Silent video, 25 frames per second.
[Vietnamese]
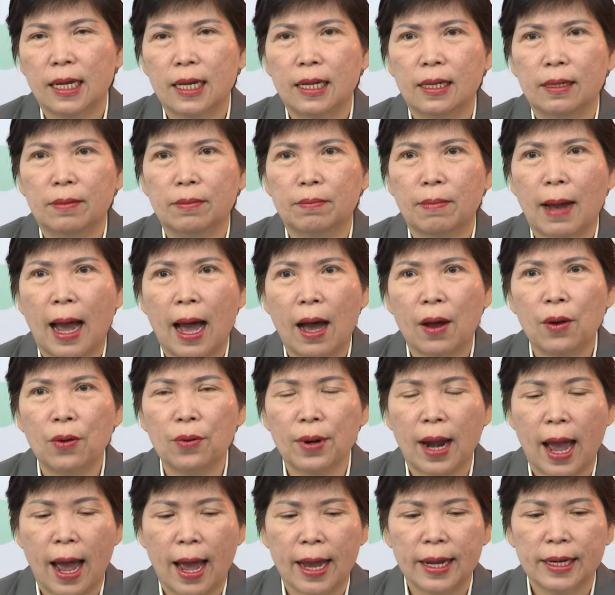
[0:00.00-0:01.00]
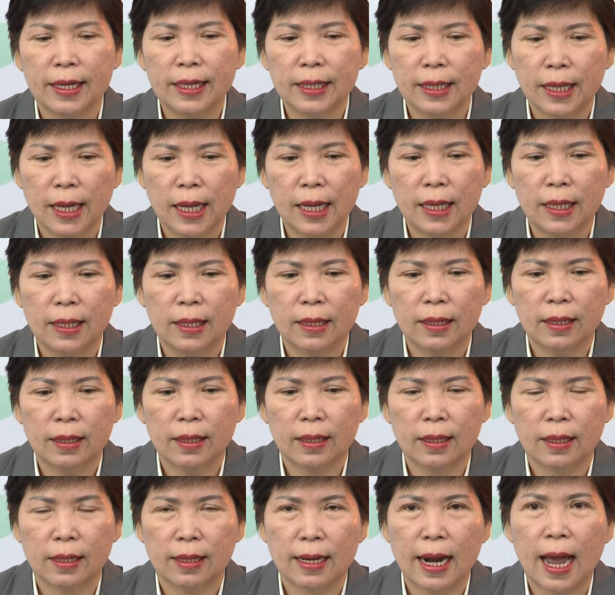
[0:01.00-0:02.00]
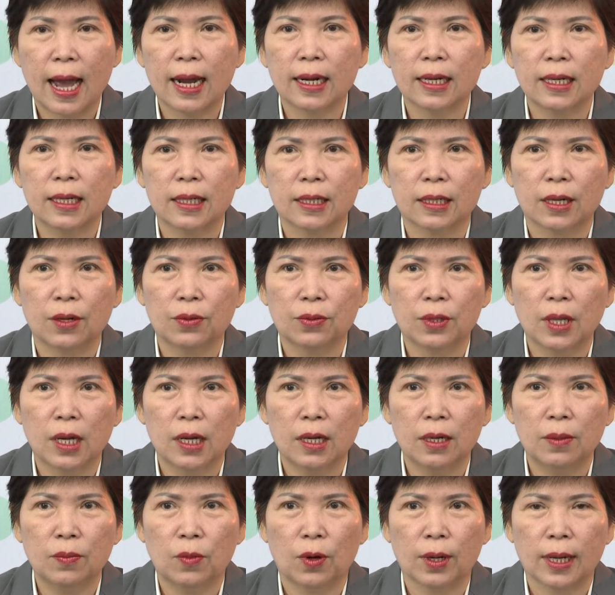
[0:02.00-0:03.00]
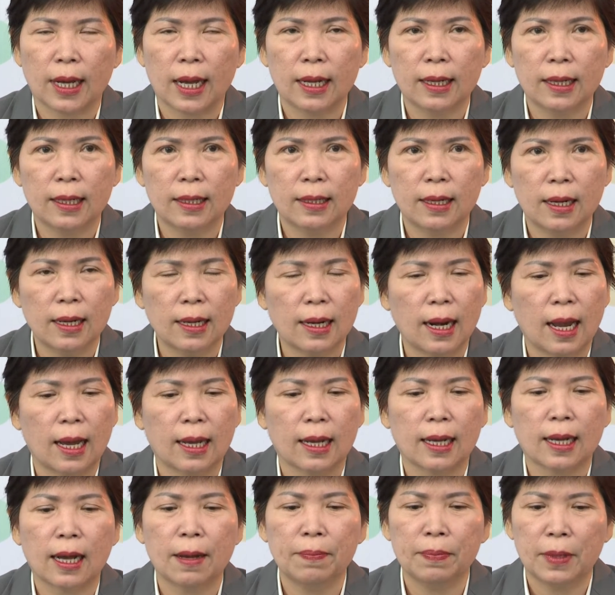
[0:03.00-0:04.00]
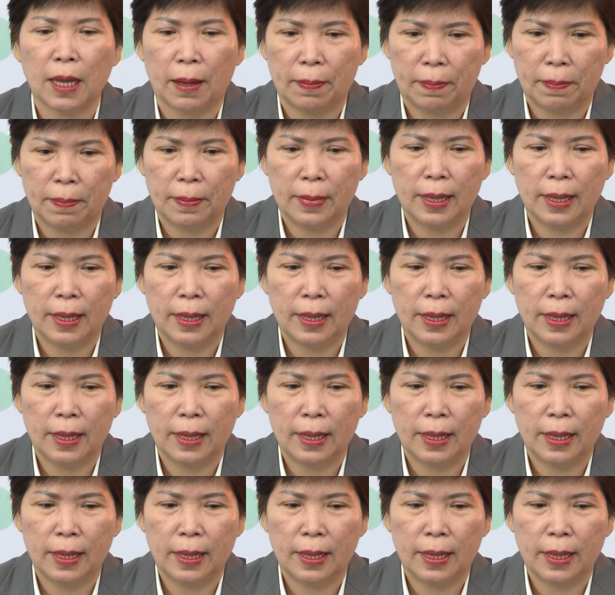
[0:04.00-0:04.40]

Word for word: trên báo đài đưa tin đang được đầu tư một cách rất là cấp tập